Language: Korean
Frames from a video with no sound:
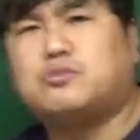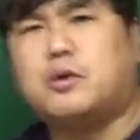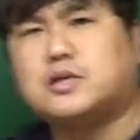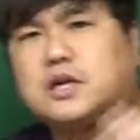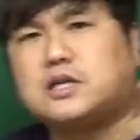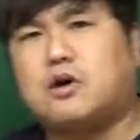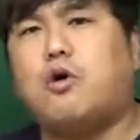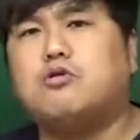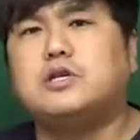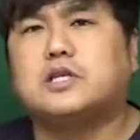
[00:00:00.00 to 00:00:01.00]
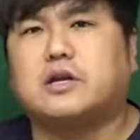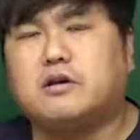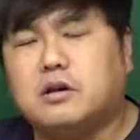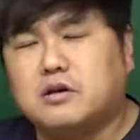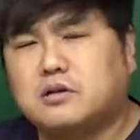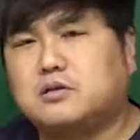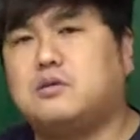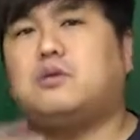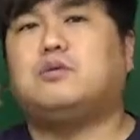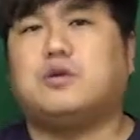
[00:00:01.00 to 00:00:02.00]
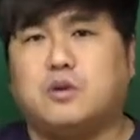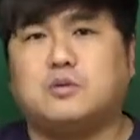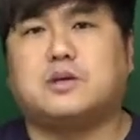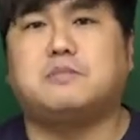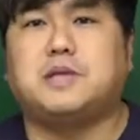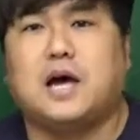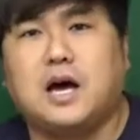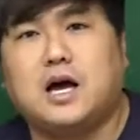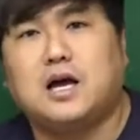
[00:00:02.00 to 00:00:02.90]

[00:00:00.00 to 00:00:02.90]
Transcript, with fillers: 명사랑 잘 어울리잖아요. 그 슬로우는 형용사입니다.